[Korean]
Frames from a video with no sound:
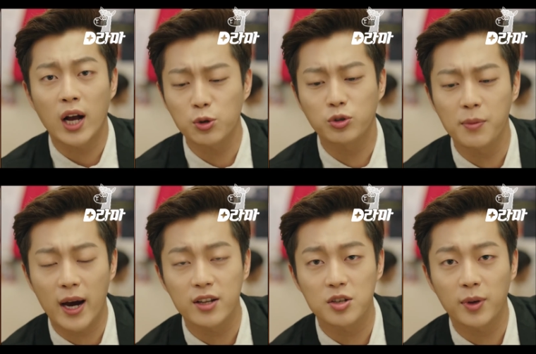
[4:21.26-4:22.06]
가족들이
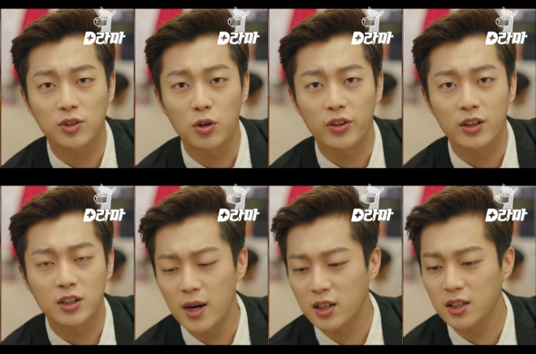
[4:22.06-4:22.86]
많은 집에선
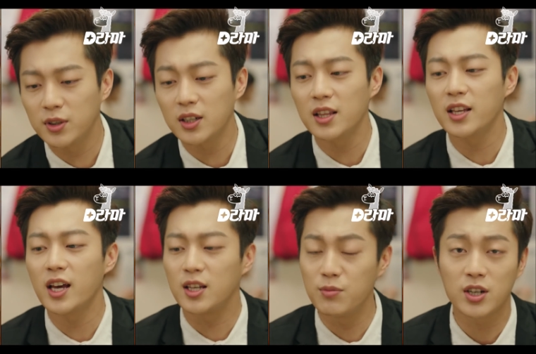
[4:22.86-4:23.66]
그만큼 흔한
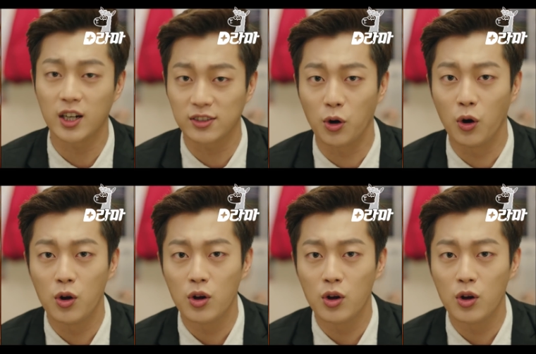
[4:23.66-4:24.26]
게 김치라서